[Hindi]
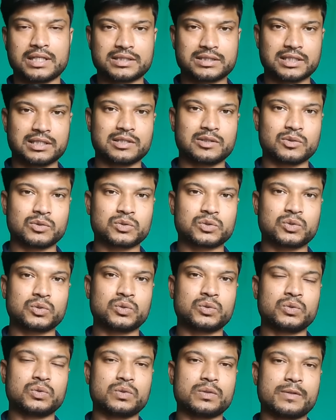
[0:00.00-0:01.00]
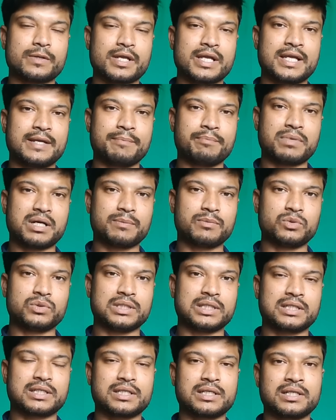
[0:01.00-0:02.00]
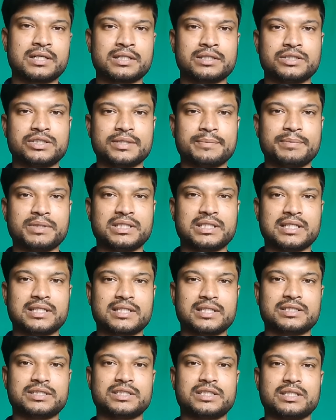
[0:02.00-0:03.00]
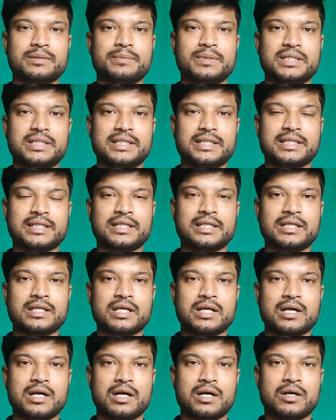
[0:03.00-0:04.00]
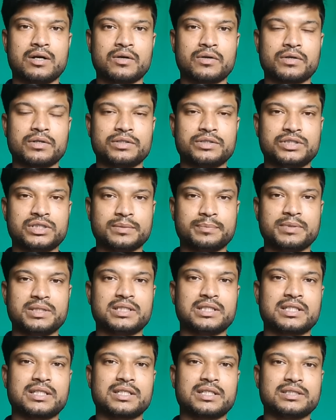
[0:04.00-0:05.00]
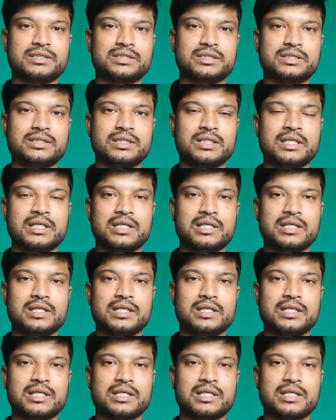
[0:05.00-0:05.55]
दरअसल दोस्तों हेम बाबू धनगर जेपी धनगर जी के बेटे हैं और जेपी धनगर जी